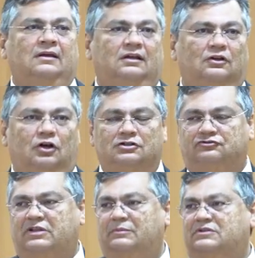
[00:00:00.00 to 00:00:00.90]
que nós
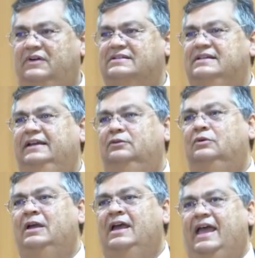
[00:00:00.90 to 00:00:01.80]
estamos fazendo
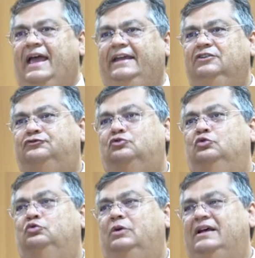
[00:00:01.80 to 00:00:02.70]
é a
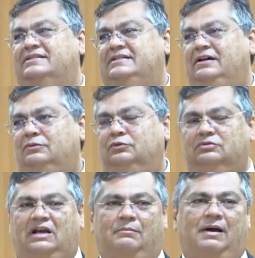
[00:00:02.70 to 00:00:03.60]
estruturação
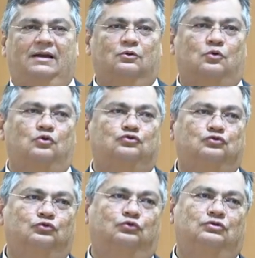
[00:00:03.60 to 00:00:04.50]
do trabalho
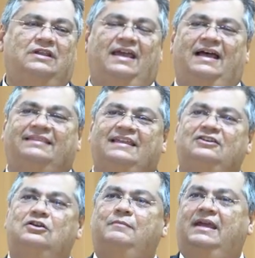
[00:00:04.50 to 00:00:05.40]
conjunto de
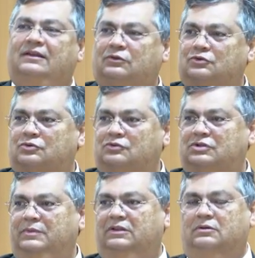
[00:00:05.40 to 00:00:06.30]
atendimento aos
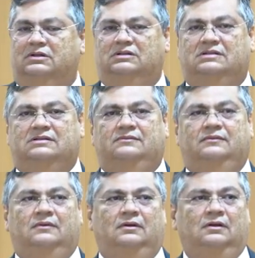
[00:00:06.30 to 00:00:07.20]
consumidores.
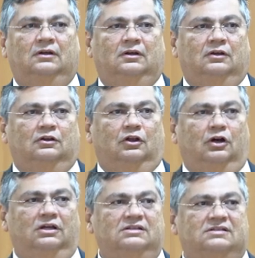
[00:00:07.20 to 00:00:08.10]

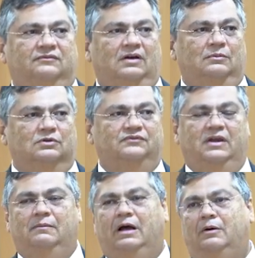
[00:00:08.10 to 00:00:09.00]
Nós vamos
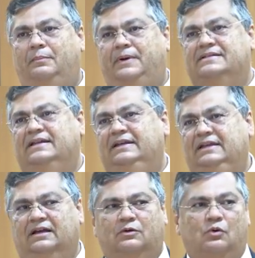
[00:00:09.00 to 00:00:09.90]
firmar uma
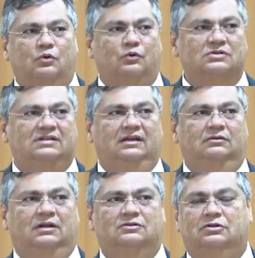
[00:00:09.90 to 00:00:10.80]
parceria com o
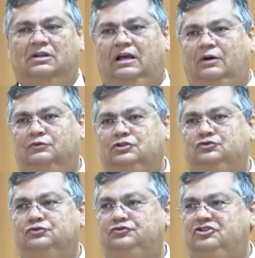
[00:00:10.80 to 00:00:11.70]
Conselho Nacional de
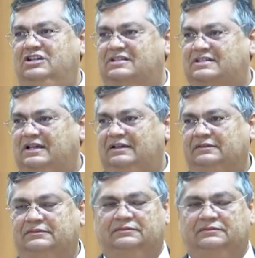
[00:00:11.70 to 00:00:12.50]
Justiça.